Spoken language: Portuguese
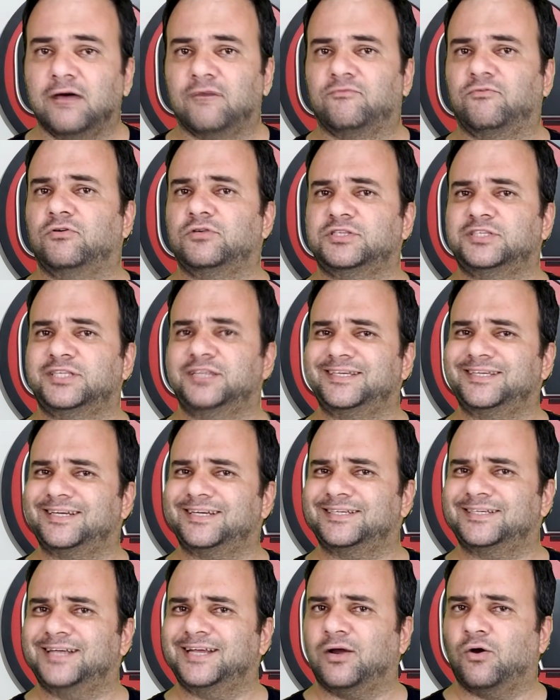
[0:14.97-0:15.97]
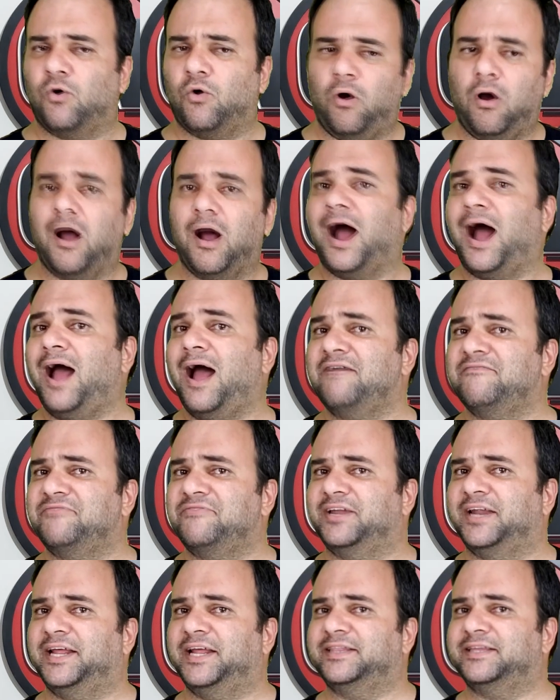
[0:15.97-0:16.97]
Você já chegou a
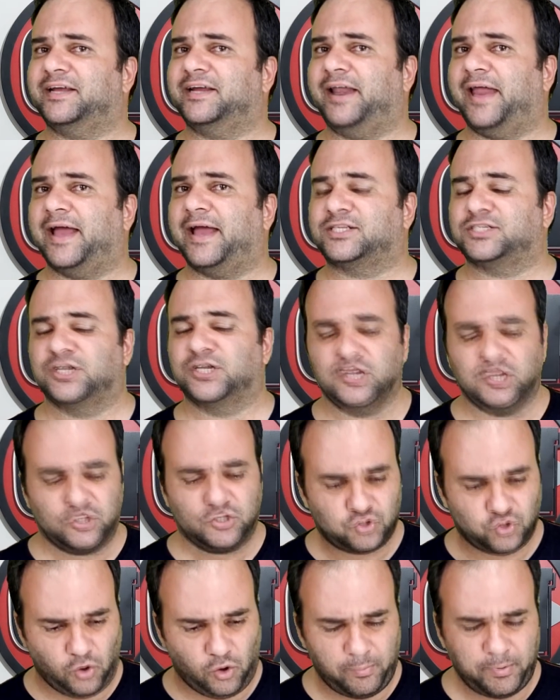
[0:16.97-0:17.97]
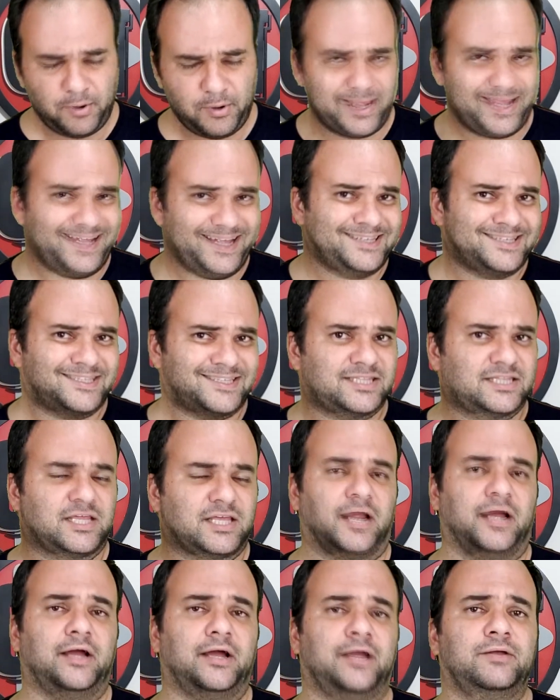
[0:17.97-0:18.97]
ver na internet sobre o
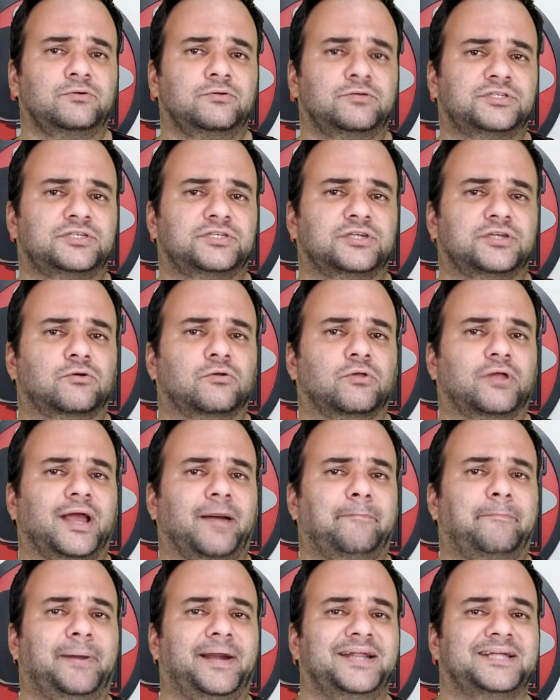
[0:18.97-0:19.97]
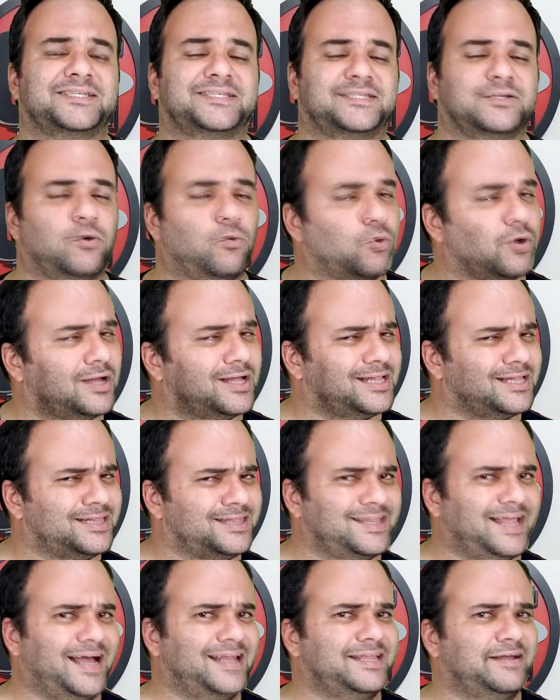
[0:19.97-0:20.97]
estranho círculo que apareceu
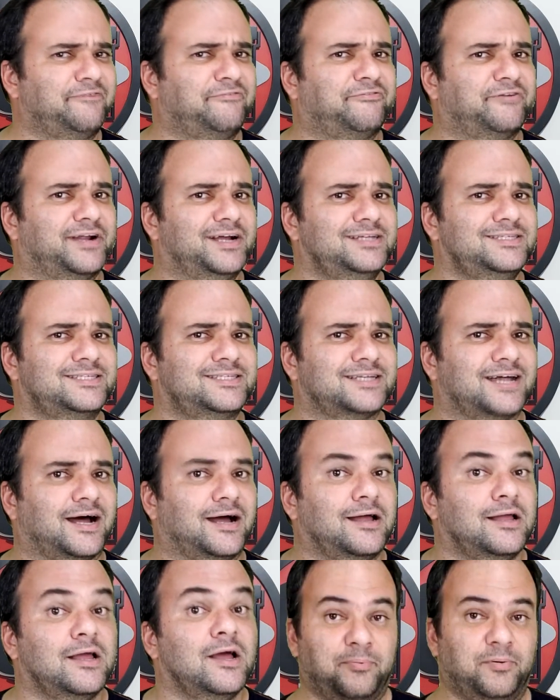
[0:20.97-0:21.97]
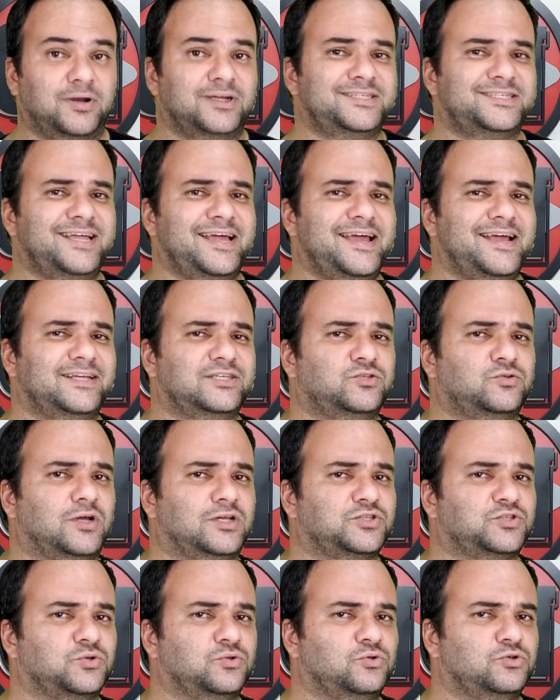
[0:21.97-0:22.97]
lá na França? Pois é esse o
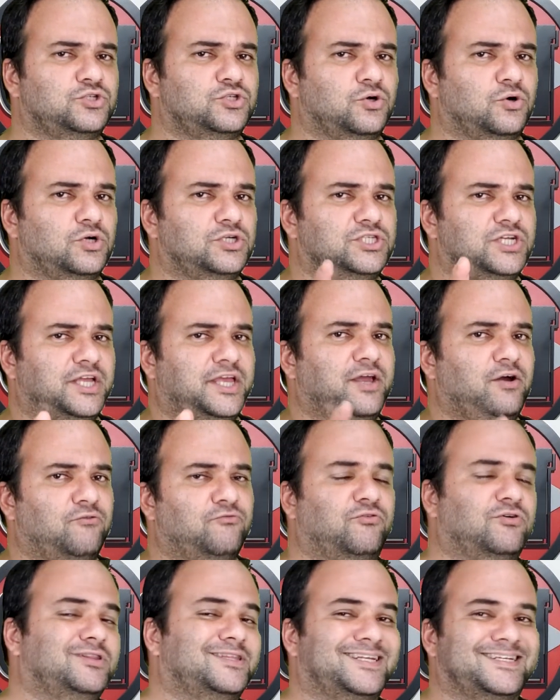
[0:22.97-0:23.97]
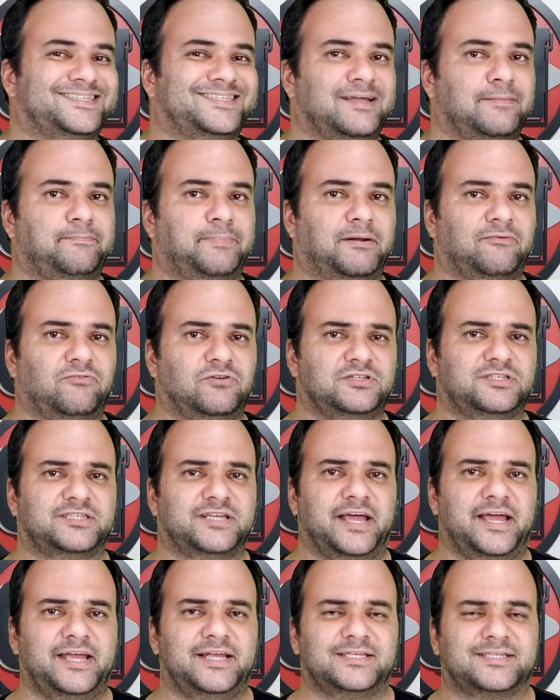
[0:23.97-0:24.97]
assunto de hoje que eu vou trazer para
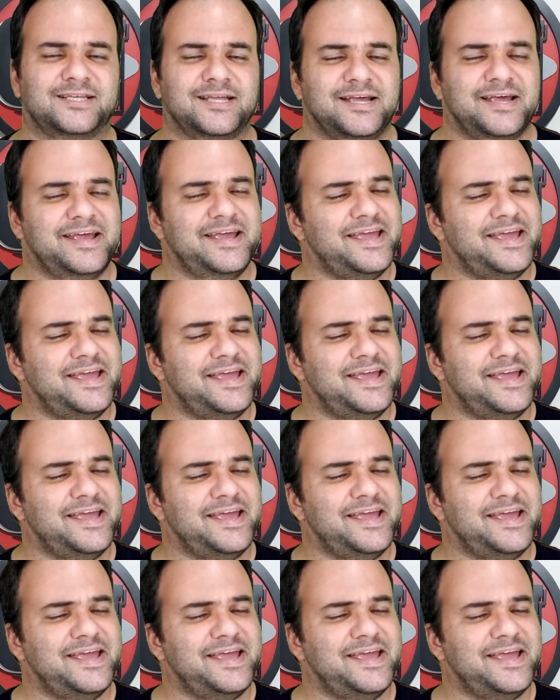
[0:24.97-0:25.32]
vocês.